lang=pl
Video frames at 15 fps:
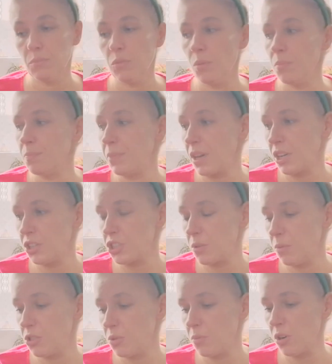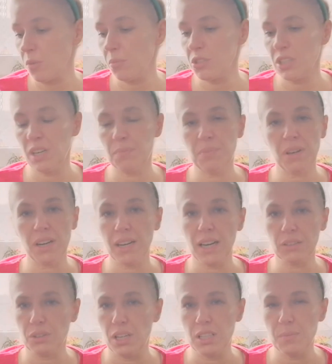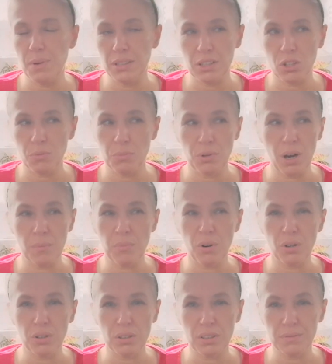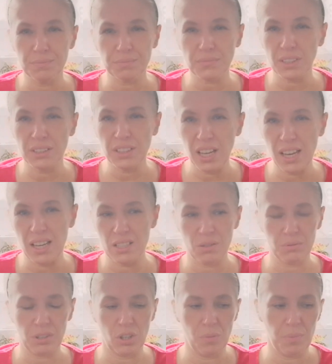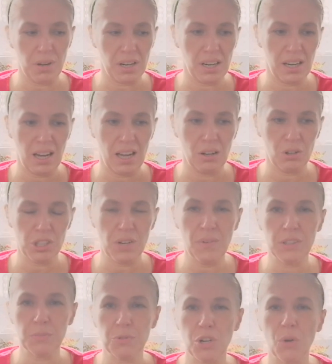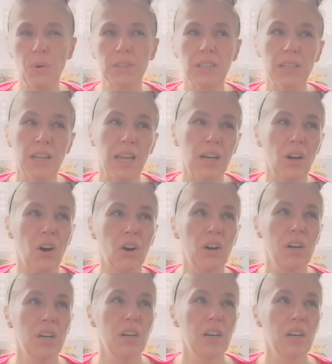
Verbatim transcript: bo pierniczki będziemy robić, ale piernika to ja nie będę robiła, bo nie jedzą tego piernika jakoś, nawet przekładanego,